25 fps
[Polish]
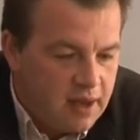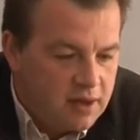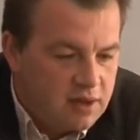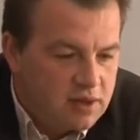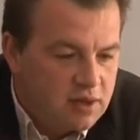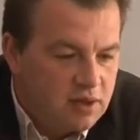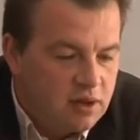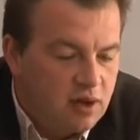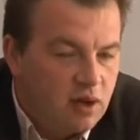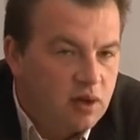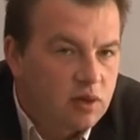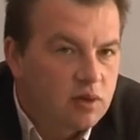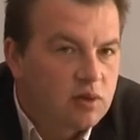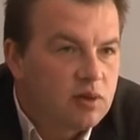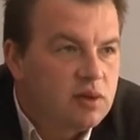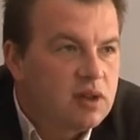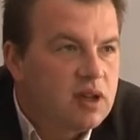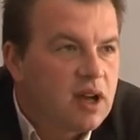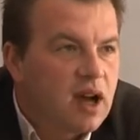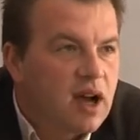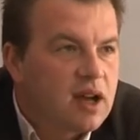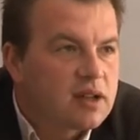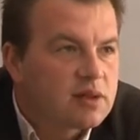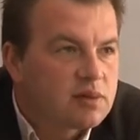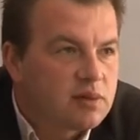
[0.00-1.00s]
Czyli
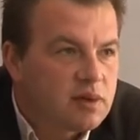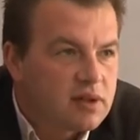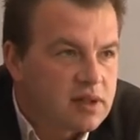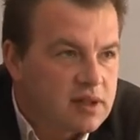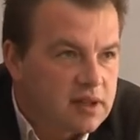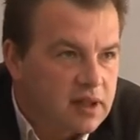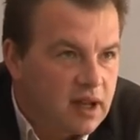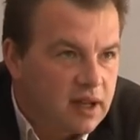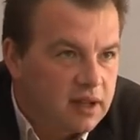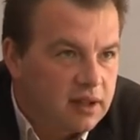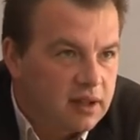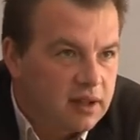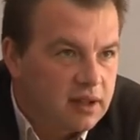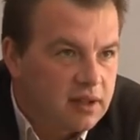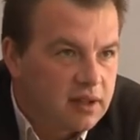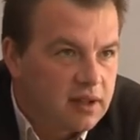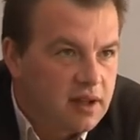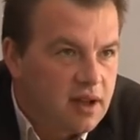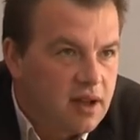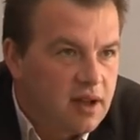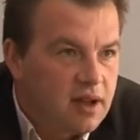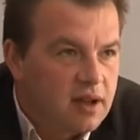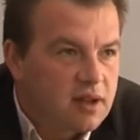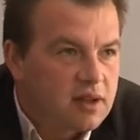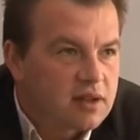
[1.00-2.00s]
ogólnie hasło jest takie,
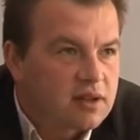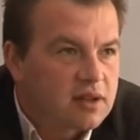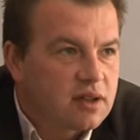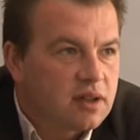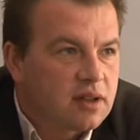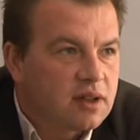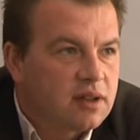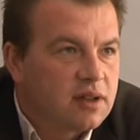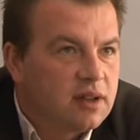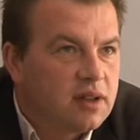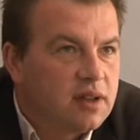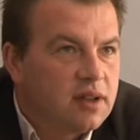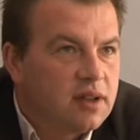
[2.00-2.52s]
że